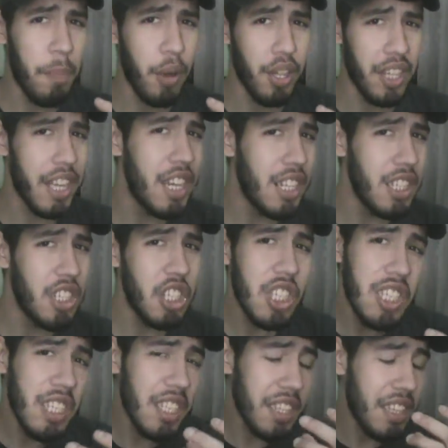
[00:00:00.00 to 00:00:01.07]
poder
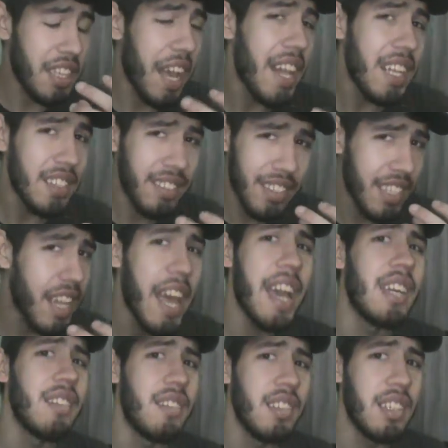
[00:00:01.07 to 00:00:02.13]
de
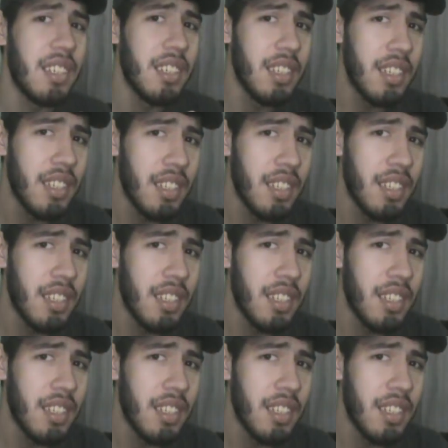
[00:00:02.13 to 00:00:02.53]
telecinese.